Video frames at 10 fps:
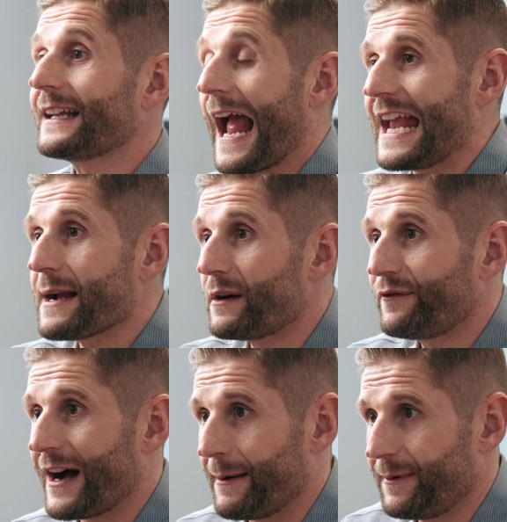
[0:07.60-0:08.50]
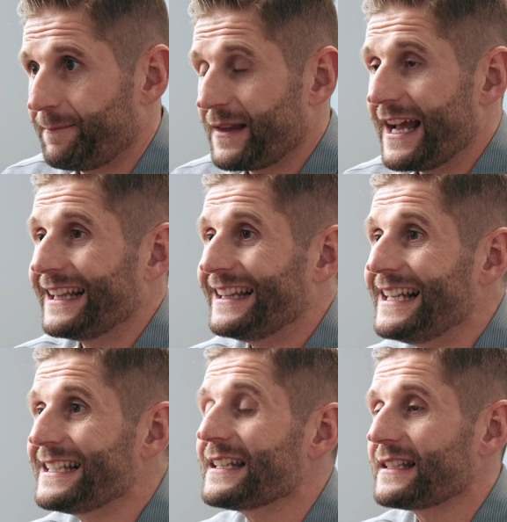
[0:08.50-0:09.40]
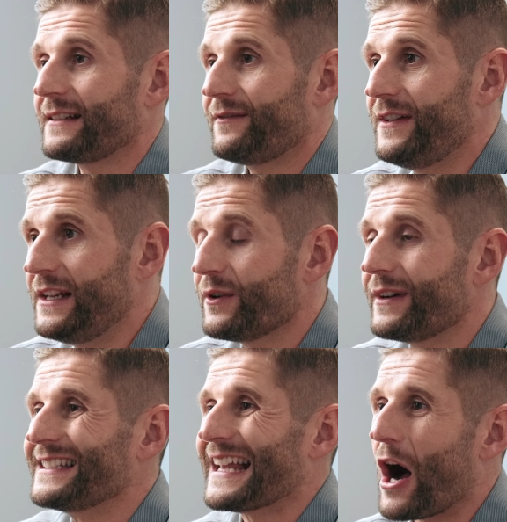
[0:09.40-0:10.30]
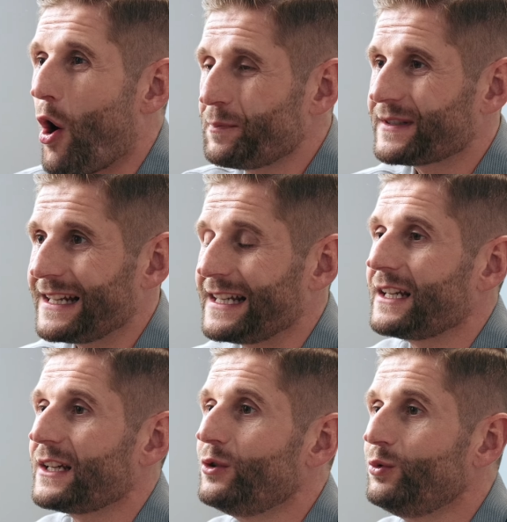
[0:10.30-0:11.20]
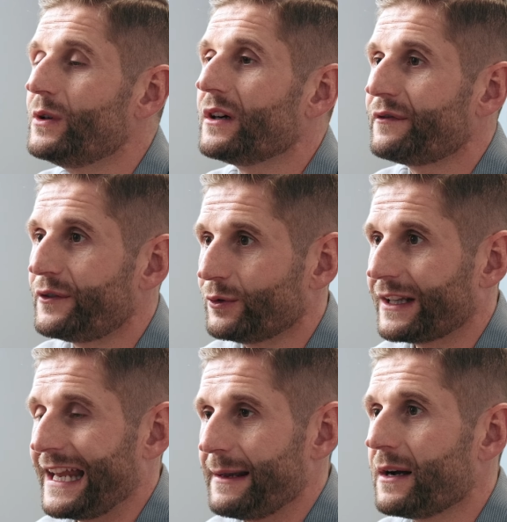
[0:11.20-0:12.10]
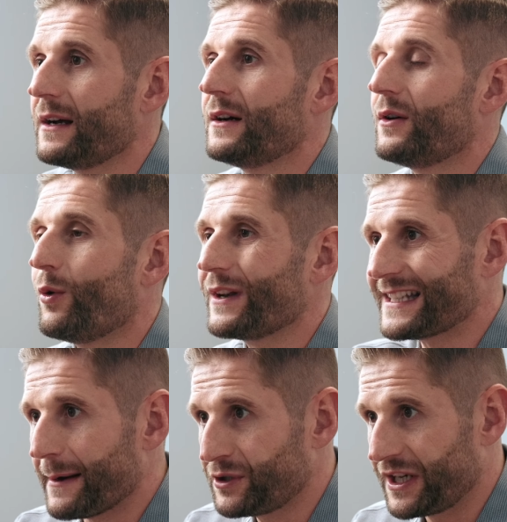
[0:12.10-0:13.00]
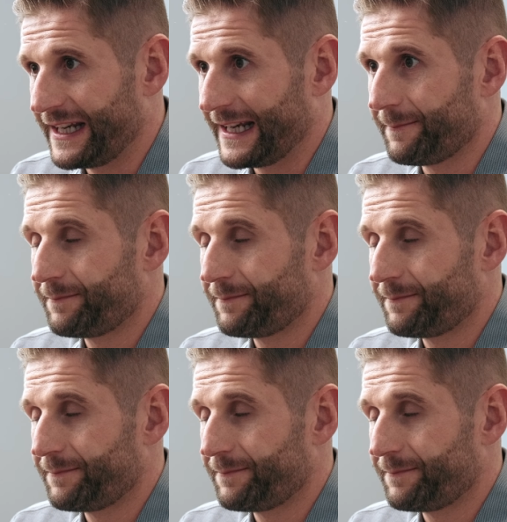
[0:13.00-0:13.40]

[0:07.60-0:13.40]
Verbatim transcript: Gleich einmal vorab. Dieses Video ist hauptsächlich nur für Unternehmer oder Selbstständige.